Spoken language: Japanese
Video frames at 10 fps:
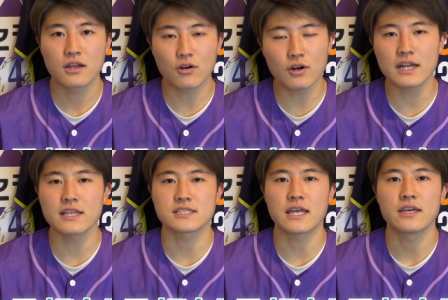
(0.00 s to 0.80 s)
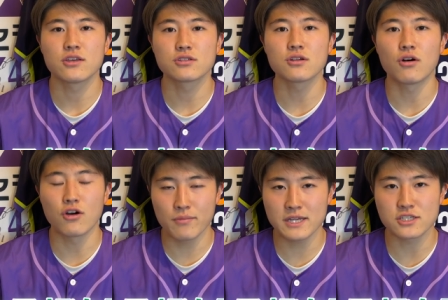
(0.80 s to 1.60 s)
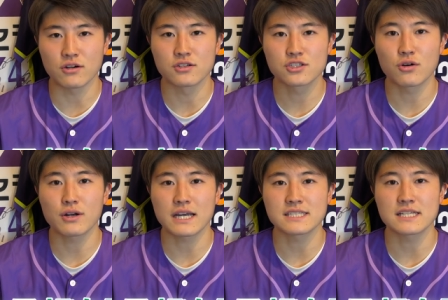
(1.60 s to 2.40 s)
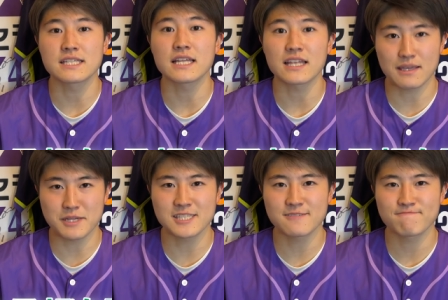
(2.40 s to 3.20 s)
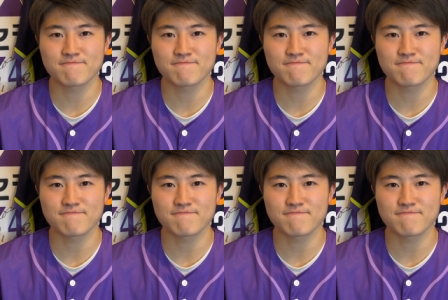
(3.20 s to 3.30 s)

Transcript: ここからですね、予想フォーメーション紹介させていただきます。